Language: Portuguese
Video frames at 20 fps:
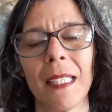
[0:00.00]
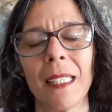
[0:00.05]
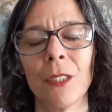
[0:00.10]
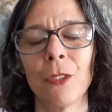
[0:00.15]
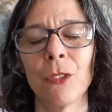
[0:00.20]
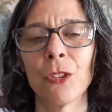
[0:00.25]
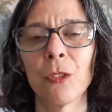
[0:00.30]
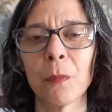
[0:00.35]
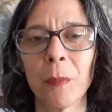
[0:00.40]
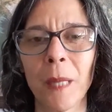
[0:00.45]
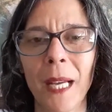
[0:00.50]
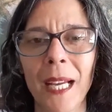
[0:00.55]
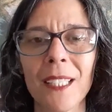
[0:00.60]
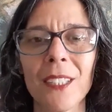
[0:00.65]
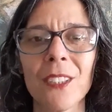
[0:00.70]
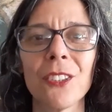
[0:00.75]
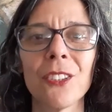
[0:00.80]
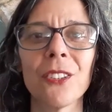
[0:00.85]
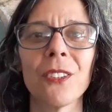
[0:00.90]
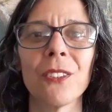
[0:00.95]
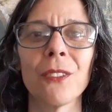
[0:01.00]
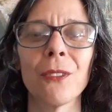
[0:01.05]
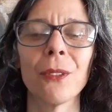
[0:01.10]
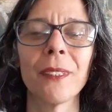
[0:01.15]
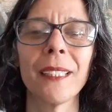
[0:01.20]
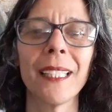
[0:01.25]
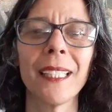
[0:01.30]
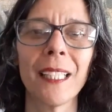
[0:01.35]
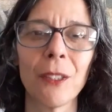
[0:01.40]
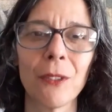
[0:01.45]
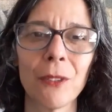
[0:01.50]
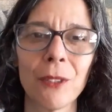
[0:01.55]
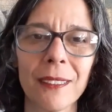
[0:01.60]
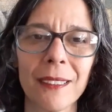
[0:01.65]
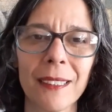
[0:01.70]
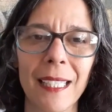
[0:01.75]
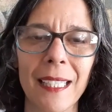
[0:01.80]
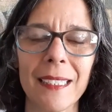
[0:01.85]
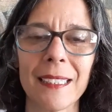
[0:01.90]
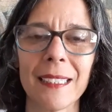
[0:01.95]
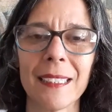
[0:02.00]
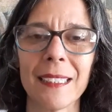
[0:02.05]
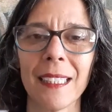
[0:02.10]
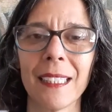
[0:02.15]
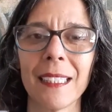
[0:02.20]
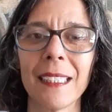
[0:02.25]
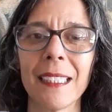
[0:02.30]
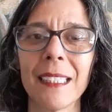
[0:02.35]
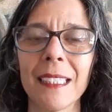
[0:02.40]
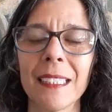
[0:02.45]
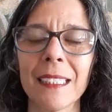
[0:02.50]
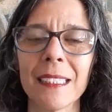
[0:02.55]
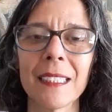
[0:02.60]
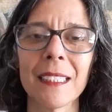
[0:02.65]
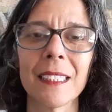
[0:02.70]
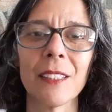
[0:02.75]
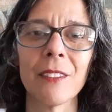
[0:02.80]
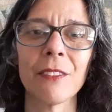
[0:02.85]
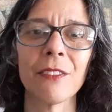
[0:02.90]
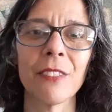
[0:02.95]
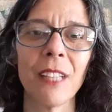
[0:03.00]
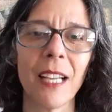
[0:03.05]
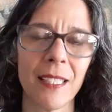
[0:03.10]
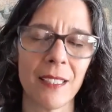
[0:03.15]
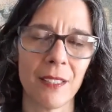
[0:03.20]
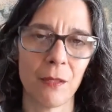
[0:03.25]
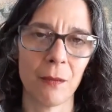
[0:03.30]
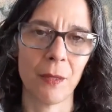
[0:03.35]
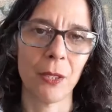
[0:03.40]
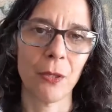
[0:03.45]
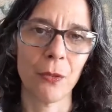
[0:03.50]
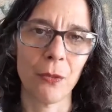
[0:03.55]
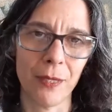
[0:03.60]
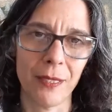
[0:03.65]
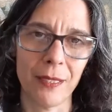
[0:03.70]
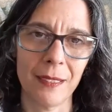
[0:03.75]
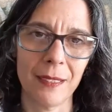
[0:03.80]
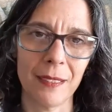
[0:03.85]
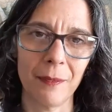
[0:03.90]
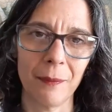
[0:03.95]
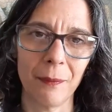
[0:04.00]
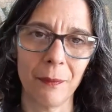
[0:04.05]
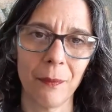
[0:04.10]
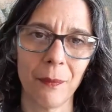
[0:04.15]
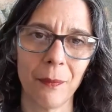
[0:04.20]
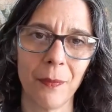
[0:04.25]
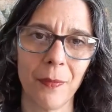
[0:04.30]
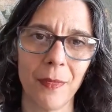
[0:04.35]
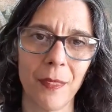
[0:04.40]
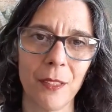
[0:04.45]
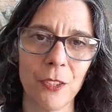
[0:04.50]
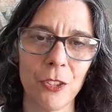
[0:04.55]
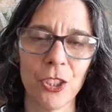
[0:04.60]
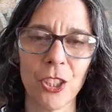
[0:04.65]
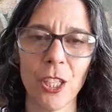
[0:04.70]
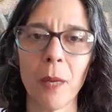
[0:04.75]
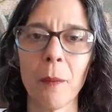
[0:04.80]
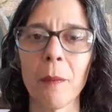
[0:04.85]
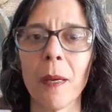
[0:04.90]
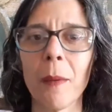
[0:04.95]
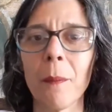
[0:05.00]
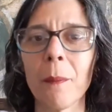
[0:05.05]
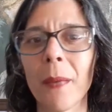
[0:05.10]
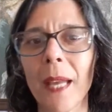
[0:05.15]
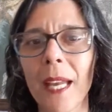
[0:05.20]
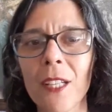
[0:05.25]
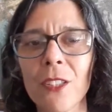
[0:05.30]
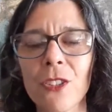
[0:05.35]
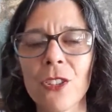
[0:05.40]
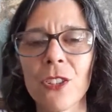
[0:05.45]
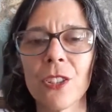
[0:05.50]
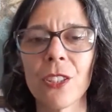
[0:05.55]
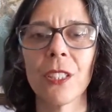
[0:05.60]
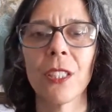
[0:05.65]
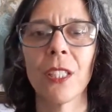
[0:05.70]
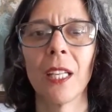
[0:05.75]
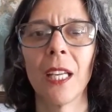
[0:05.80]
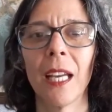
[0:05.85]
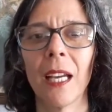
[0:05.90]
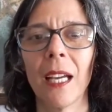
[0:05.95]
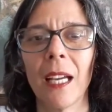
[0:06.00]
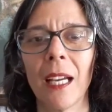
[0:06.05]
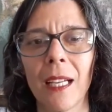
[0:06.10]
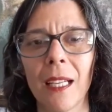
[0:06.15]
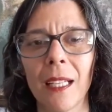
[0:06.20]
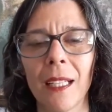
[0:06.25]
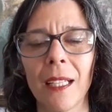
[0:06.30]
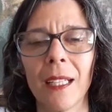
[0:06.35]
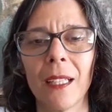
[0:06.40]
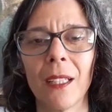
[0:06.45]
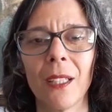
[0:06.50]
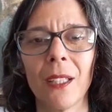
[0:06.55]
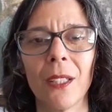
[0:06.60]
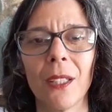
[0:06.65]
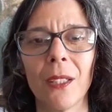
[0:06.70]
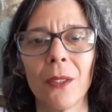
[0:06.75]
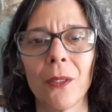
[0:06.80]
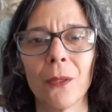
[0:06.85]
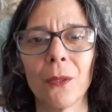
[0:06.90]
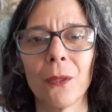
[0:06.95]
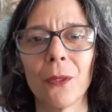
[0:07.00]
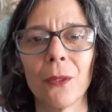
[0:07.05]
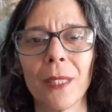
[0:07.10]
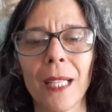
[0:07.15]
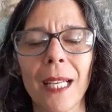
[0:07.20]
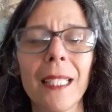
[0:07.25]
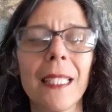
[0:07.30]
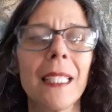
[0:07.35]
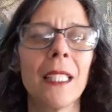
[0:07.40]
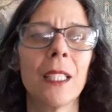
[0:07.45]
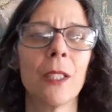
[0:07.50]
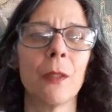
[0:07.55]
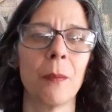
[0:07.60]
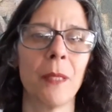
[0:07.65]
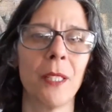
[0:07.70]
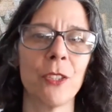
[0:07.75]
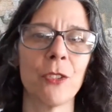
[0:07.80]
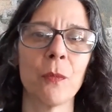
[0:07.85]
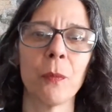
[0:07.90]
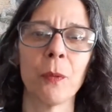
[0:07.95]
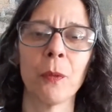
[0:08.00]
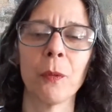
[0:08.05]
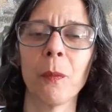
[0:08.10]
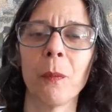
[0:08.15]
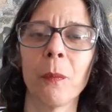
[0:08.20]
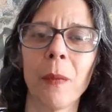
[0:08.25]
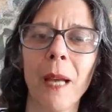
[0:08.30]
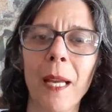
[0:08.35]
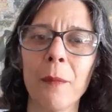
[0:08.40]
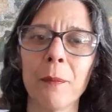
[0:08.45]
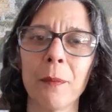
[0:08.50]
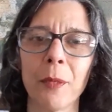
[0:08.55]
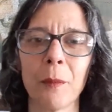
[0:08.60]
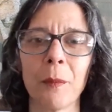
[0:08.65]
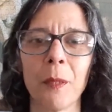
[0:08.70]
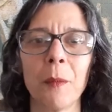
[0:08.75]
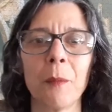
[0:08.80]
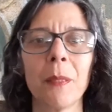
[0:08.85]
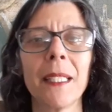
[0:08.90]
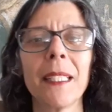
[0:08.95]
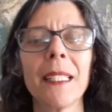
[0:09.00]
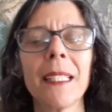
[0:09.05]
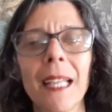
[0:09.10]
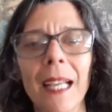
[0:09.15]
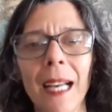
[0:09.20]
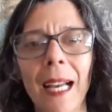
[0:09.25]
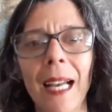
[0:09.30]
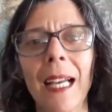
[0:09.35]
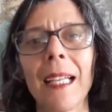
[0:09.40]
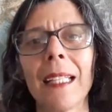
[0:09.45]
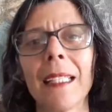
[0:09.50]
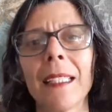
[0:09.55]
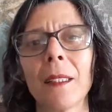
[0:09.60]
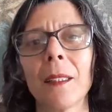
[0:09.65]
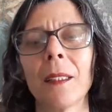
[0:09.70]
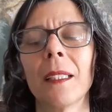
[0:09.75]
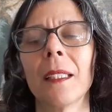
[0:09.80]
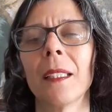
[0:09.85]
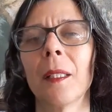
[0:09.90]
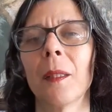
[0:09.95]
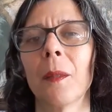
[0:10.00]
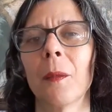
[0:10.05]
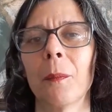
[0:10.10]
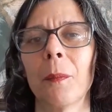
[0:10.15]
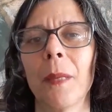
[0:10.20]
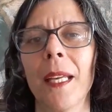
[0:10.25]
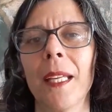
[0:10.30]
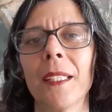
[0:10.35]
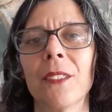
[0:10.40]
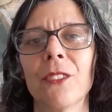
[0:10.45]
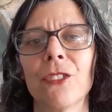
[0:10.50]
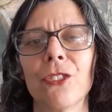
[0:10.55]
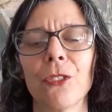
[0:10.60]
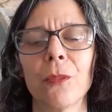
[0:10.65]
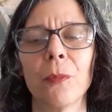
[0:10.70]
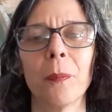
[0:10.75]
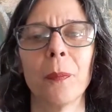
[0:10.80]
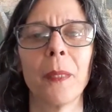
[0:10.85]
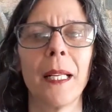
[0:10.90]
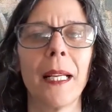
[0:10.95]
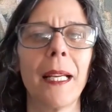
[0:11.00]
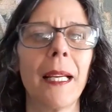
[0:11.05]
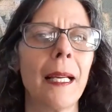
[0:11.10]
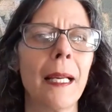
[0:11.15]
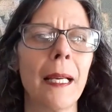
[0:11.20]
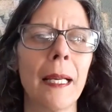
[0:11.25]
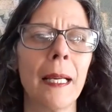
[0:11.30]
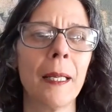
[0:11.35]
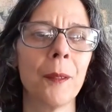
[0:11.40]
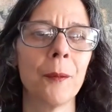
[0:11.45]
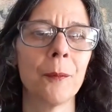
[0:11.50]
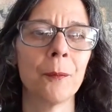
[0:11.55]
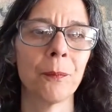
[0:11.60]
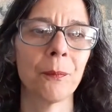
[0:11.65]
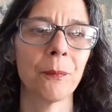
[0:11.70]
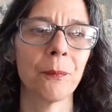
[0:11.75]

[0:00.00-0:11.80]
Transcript: E os pais, o que, que acontece? A criança faz uma coisa, chama, pede o carinho, pede para o pai e para a mãe brincarem, pede para.